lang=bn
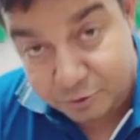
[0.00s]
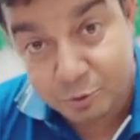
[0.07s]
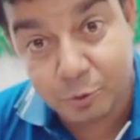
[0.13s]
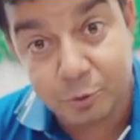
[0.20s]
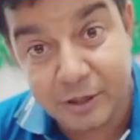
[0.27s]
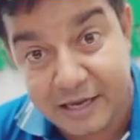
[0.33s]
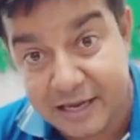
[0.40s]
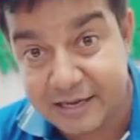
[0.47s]
তো
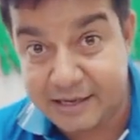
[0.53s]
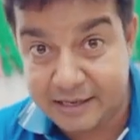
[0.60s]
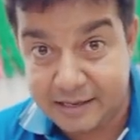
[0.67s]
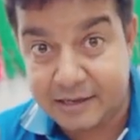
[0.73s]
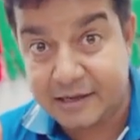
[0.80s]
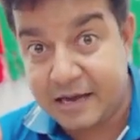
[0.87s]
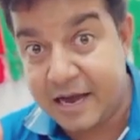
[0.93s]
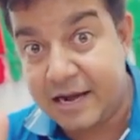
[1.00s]
ওইখানে
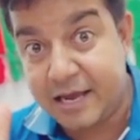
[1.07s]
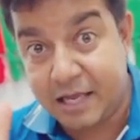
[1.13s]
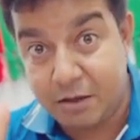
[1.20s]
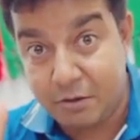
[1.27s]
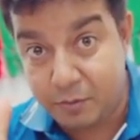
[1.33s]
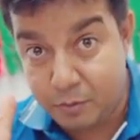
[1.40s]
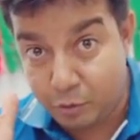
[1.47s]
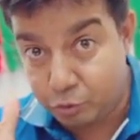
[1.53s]
কারা
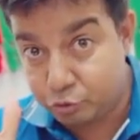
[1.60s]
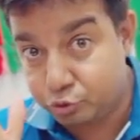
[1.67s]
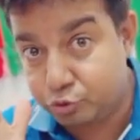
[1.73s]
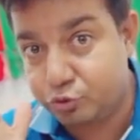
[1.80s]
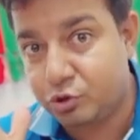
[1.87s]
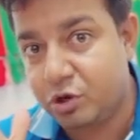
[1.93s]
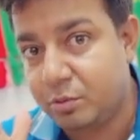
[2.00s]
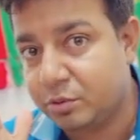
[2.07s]
কীভাবে অসুস্থ